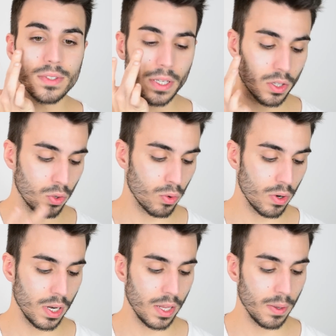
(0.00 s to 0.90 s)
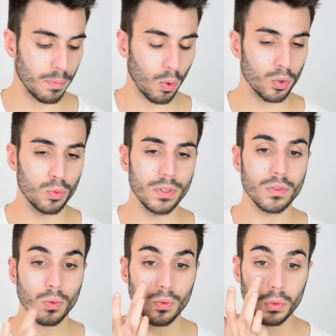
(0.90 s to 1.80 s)
c'est que les produits
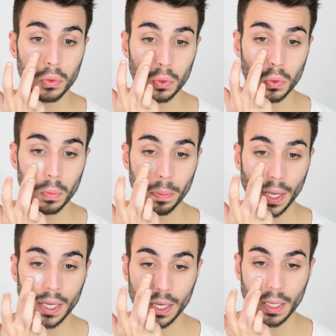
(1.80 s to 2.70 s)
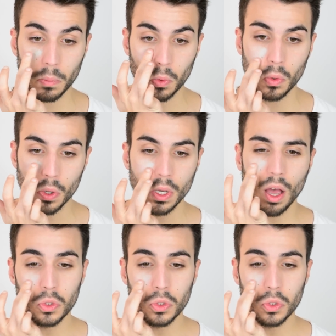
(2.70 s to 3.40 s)
sont super crémeux.